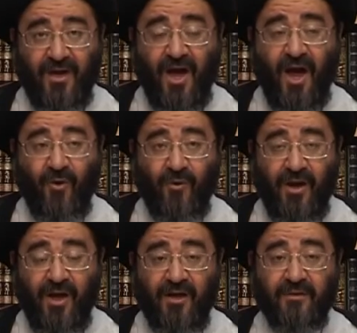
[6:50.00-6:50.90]

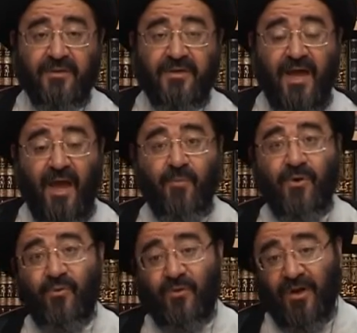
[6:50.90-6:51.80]
هؤلاء
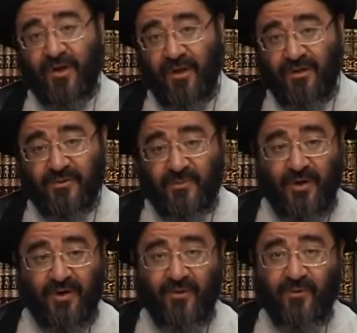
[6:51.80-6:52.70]
يحملون الله
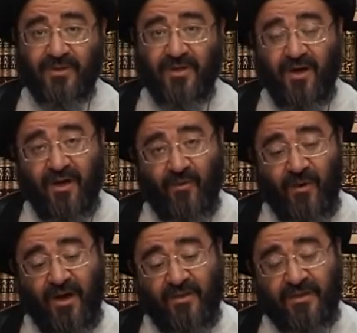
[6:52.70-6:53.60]
سبحانه وتعالى
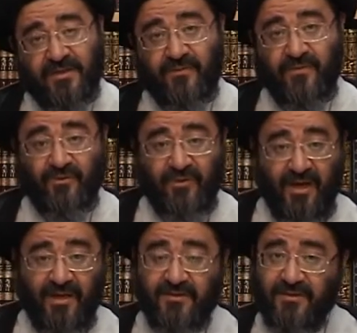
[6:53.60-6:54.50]
وهذه صفة
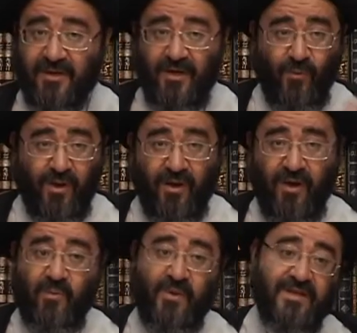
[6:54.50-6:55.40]
نقص
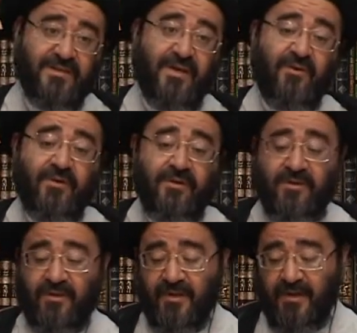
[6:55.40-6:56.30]
والله منزه
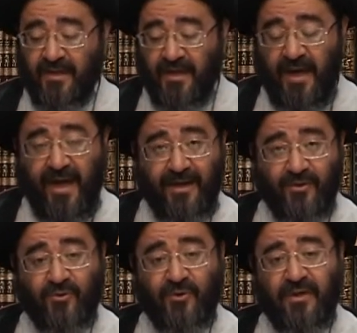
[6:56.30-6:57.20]
عن
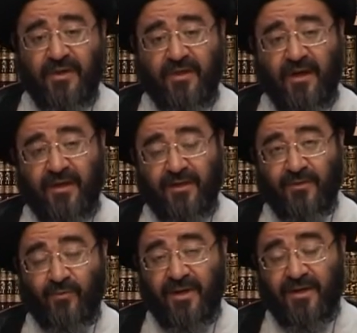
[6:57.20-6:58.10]
كل
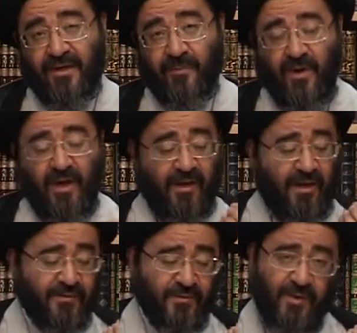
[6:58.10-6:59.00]
ذلك وإنما
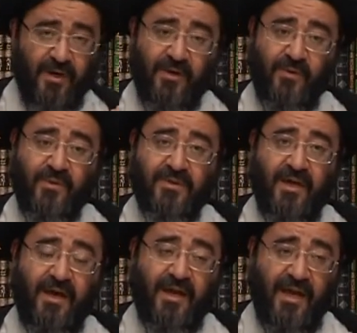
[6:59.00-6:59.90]
الله سبحانه
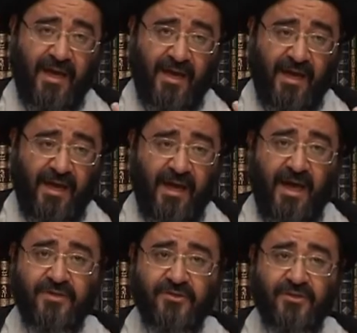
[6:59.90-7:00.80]
وتعالى خلق
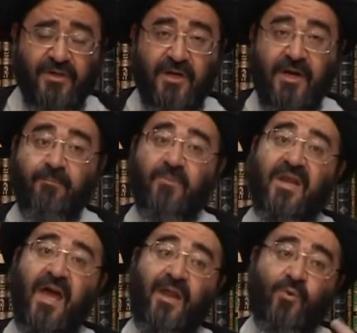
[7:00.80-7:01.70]
العرش
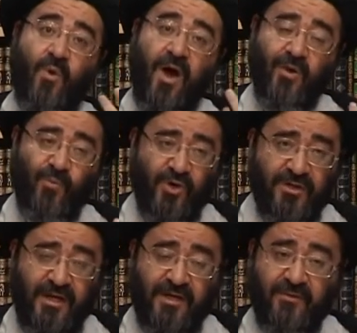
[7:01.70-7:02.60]
من أنوار
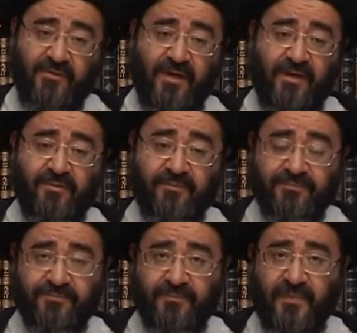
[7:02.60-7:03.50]
مختلفة
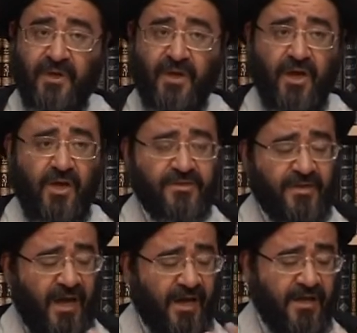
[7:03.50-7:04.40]
بس
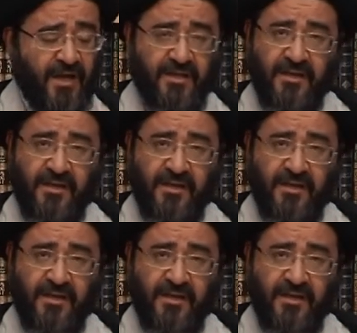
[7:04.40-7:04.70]
حقيقة